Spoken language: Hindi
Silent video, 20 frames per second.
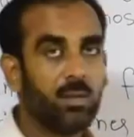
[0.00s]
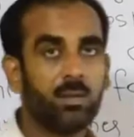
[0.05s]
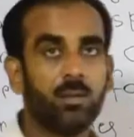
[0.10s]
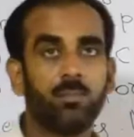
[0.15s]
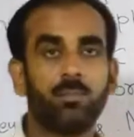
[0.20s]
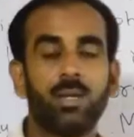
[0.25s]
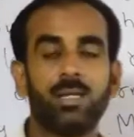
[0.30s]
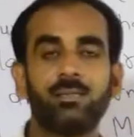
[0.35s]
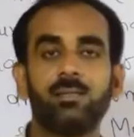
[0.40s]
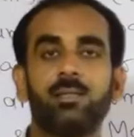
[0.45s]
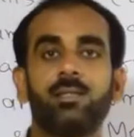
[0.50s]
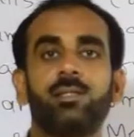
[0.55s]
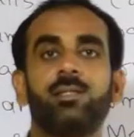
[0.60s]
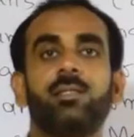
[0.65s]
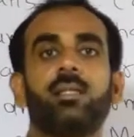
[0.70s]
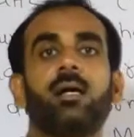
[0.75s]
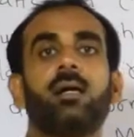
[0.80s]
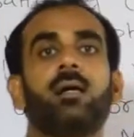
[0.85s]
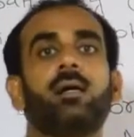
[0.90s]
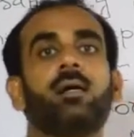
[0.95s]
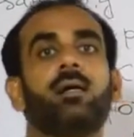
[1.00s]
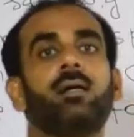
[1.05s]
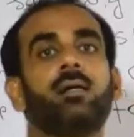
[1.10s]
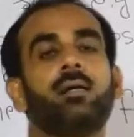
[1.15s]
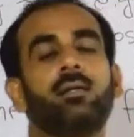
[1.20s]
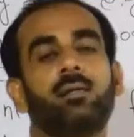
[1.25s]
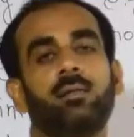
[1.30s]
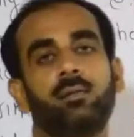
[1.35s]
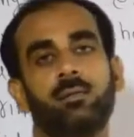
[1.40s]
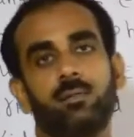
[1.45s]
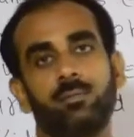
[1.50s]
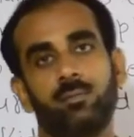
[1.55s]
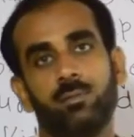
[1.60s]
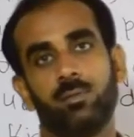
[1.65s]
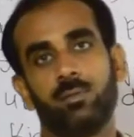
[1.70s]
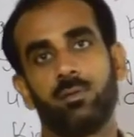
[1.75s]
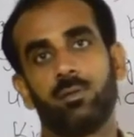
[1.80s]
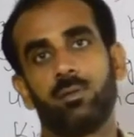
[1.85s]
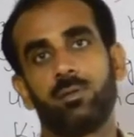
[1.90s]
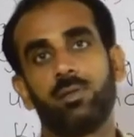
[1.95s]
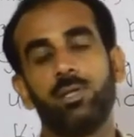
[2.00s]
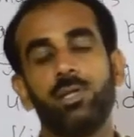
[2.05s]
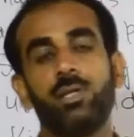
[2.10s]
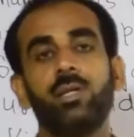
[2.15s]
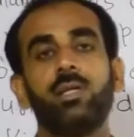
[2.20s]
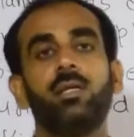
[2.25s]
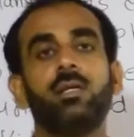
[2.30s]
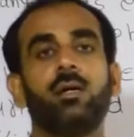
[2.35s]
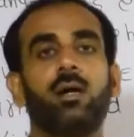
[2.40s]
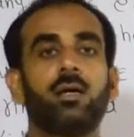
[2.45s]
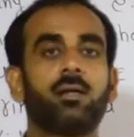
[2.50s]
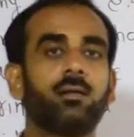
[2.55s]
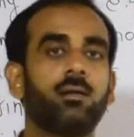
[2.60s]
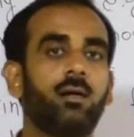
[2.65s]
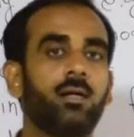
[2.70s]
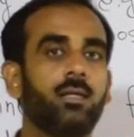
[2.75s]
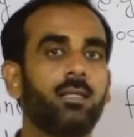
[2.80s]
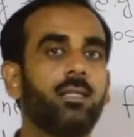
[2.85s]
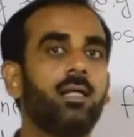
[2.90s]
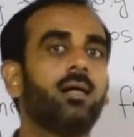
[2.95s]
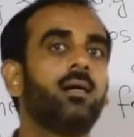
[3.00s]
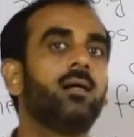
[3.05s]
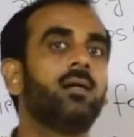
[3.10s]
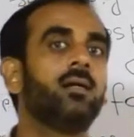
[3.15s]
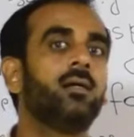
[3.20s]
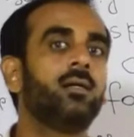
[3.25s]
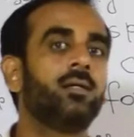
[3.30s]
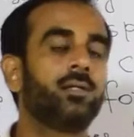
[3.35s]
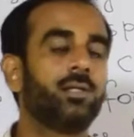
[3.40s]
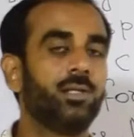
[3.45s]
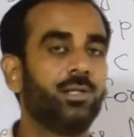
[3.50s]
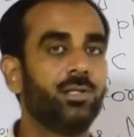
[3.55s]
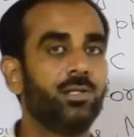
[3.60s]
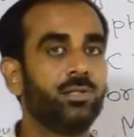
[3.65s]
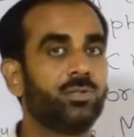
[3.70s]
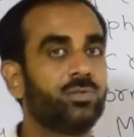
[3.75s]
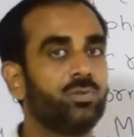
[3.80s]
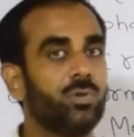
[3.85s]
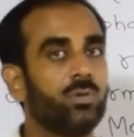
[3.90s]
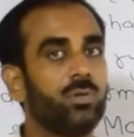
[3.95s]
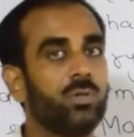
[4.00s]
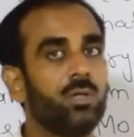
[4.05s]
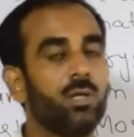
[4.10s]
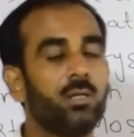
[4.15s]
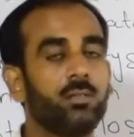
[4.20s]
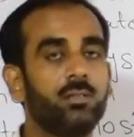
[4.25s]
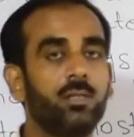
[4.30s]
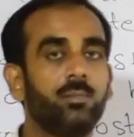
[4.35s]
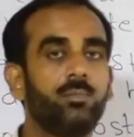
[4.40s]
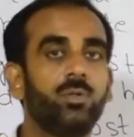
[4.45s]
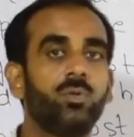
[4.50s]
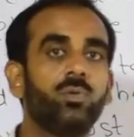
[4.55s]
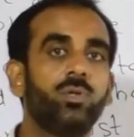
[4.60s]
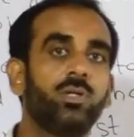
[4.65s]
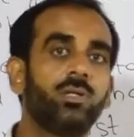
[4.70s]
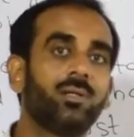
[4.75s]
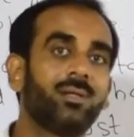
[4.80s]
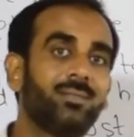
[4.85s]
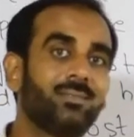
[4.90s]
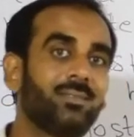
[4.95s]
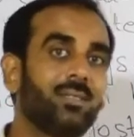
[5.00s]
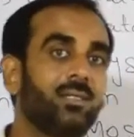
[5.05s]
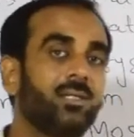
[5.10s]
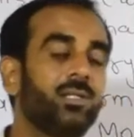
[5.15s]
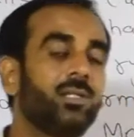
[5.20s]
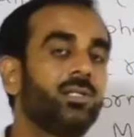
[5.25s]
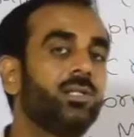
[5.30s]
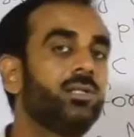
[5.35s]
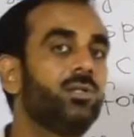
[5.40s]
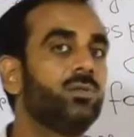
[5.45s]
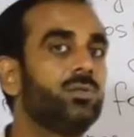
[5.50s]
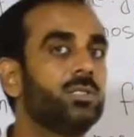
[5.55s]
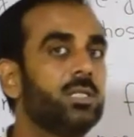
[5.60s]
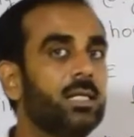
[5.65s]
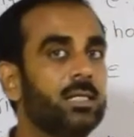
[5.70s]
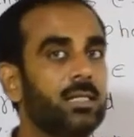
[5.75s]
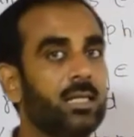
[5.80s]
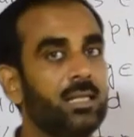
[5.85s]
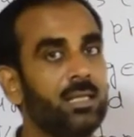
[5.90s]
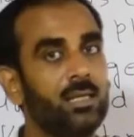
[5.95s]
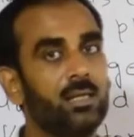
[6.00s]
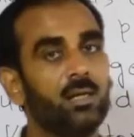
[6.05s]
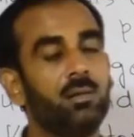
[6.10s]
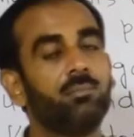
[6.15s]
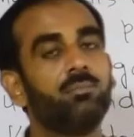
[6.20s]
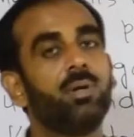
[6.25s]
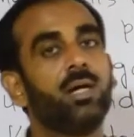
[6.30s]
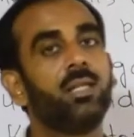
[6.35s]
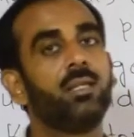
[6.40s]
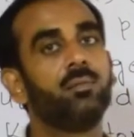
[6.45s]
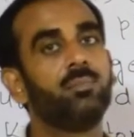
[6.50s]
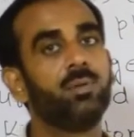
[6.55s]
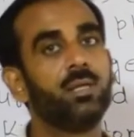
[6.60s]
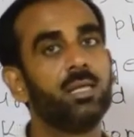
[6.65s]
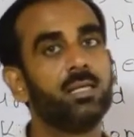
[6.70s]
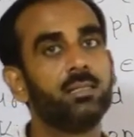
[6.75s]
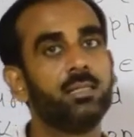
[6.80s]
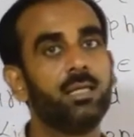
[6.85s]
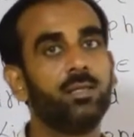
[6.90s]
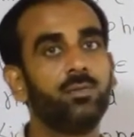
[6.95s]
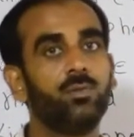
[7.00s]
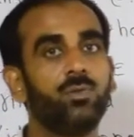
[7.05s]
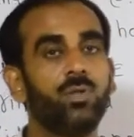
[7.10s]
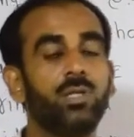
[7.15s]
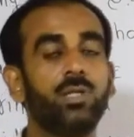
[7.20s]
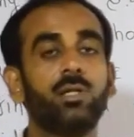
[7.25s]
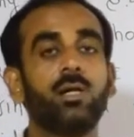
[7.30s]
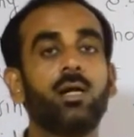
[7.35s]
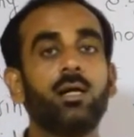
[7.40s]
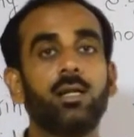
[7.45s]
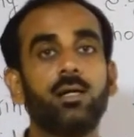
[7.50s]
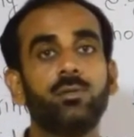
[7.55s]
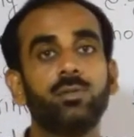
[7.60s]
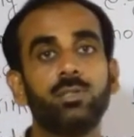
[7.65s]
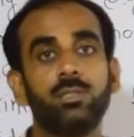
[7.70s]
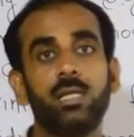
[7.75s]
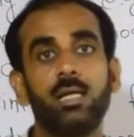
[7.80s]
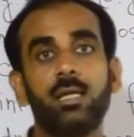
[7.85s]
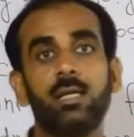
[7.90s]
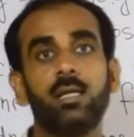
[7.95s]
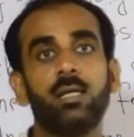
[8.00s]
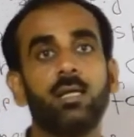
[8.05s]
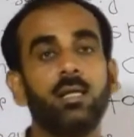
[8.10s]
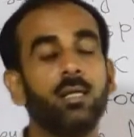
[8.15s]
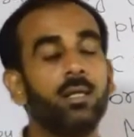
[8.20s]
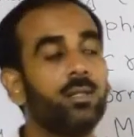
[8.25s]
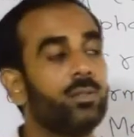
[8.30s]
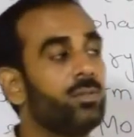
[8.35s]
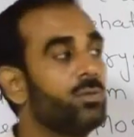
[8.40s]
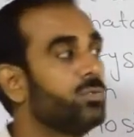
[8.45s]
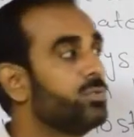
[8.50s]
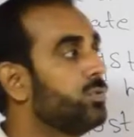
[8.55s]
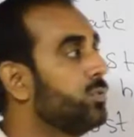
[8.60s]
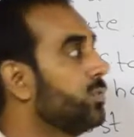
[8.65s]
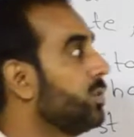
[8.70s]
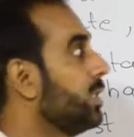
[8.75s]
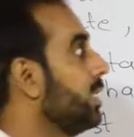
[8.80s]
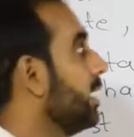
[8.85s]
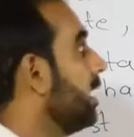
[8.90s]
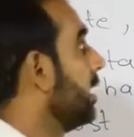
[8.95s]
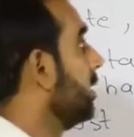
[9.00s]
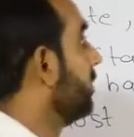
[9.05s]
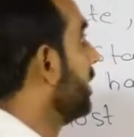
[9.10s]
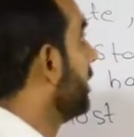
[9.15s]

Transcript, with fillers: प्रजेंट इन द किडनी आर कार्ड द किडनी स्टोन जब यूरिन कंसनट्रेटेड हो जाए यानी कम पानी पिया जाए यूरिन गाढ़ा हो जाए तो सूरत हाल में